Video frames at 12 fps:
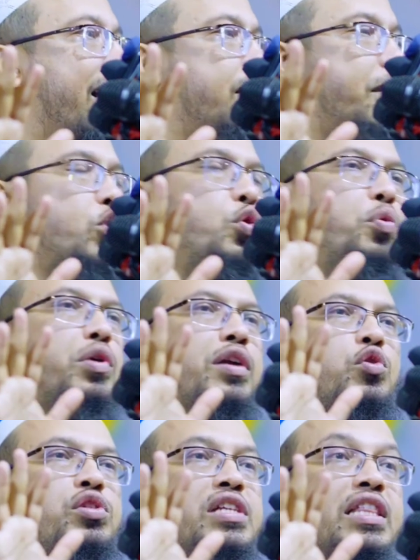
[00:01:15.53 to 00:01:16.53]
একটা মানুষ উপকার
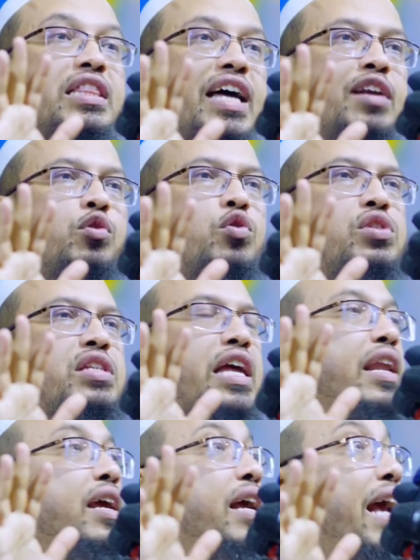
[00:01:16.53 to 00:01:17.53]
করছেন দান করছেন